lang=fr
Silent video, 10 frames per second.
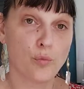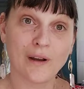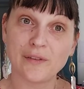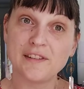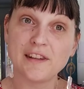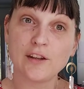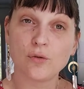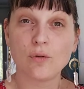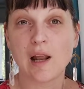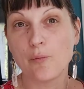pour éviter
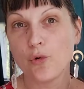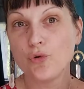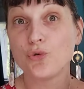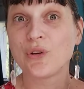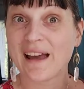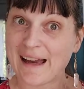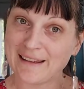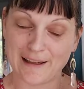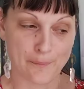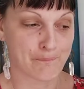que la peau ne
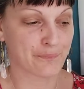craque.